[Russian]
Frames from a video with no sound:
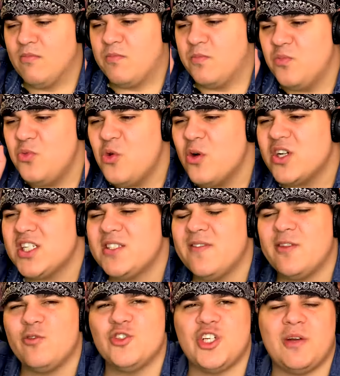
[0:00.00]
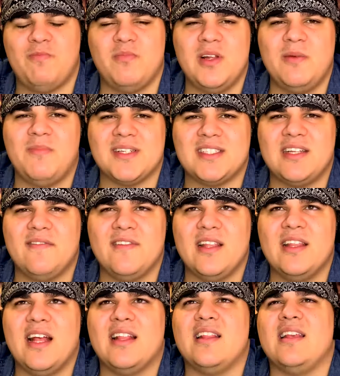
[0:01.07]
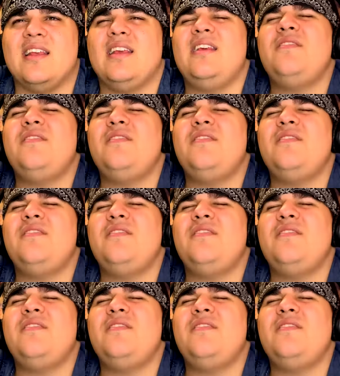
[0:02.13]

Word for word: множество точек были поставлены на «ны»,